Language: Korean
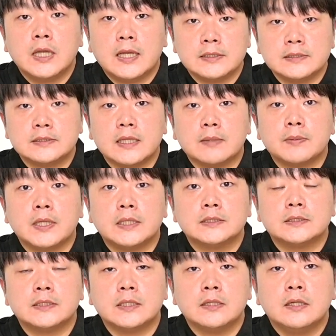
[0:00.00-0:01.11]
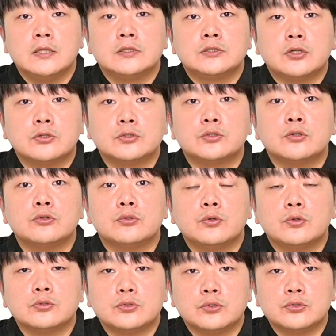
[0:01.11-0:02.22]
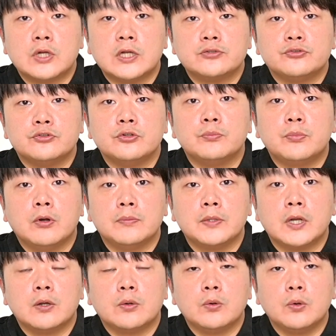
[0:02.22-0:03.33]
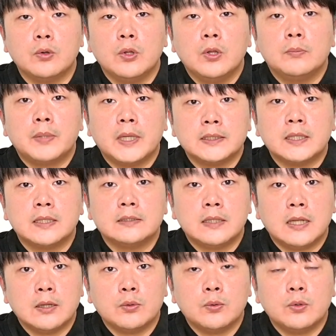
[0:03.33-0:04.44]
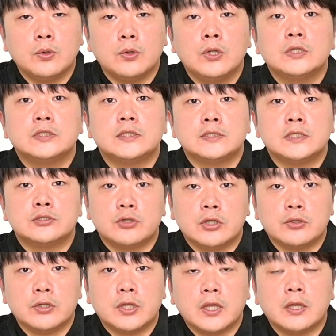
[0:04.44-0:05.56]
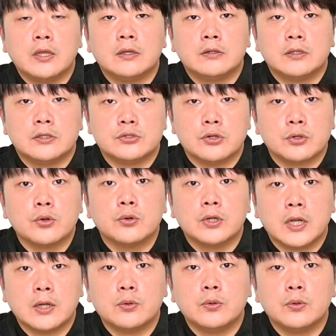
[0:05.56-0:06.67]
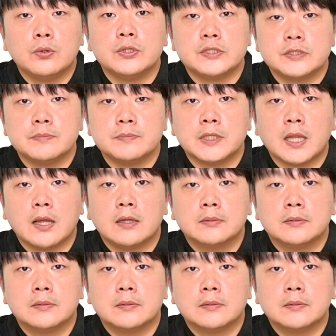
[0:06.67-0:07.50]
한 스탑까지를 적정으로 조절할 수 있는 범위라고 판단을 하고 실제 촬영에 그렇게 적용을 하고 있습니다.